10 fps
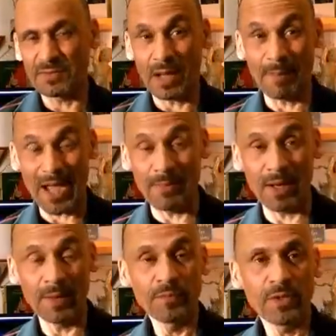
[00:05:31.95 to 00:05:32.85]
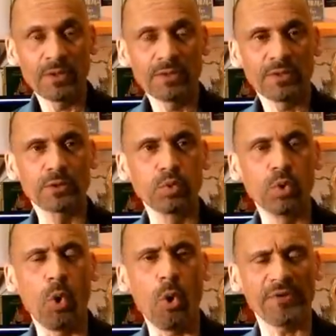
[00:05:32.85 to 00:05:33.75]
Wir haben einmal den
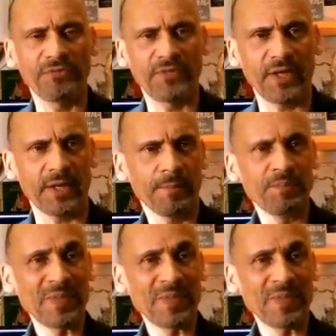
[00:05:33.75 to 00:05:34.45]
Zug OFT,